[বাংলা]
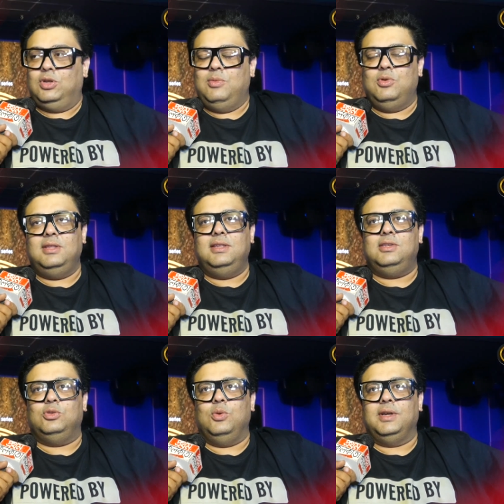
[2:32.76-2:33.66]
কথা বলে
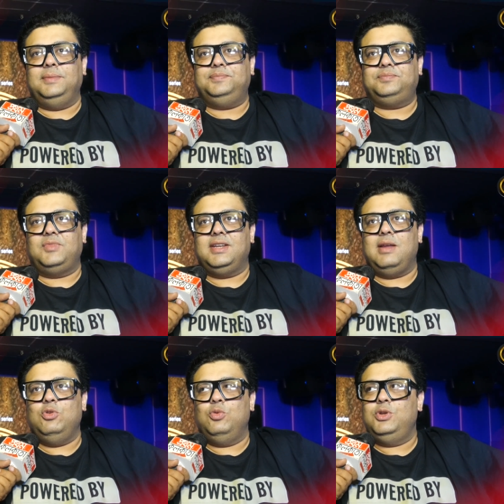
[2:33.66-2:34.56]
দিচ্ছি তোমাকে যেটা
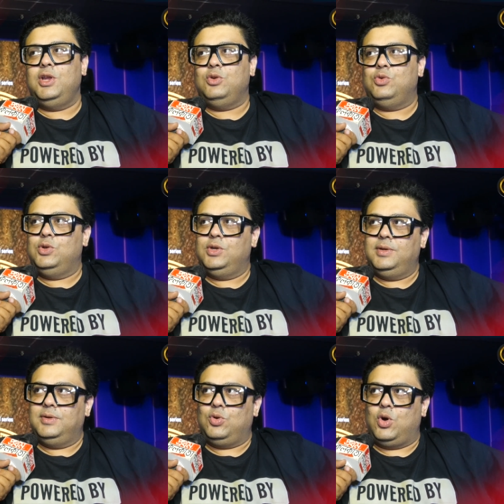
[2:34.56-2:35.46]
আমি অভিনয় করে
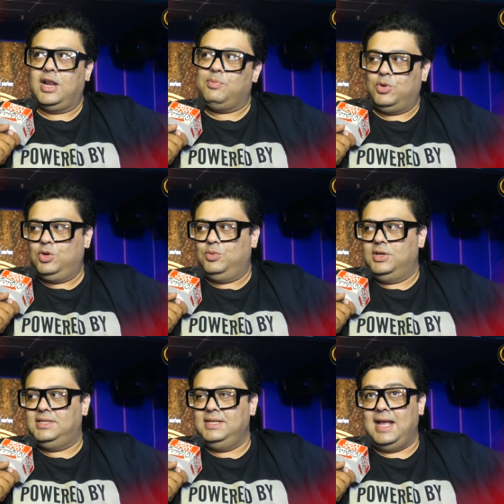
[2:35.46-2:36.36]
করার পরেও
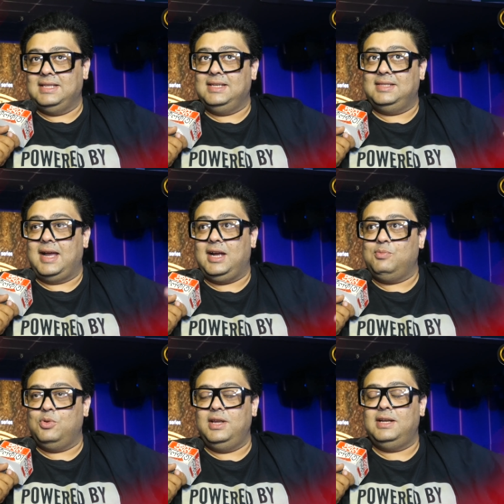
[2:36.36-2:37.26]
বলেছি আজকে দেখার
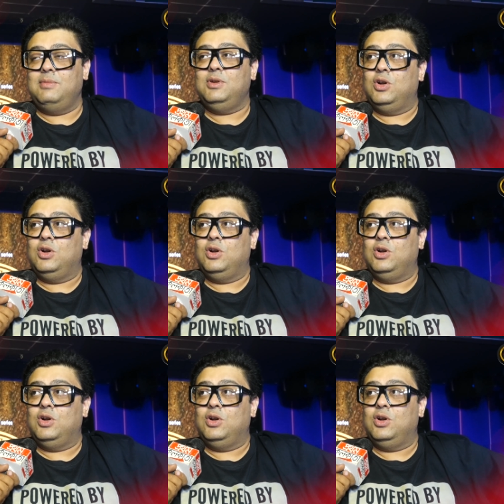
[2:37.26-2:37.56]
পরে এটা আমি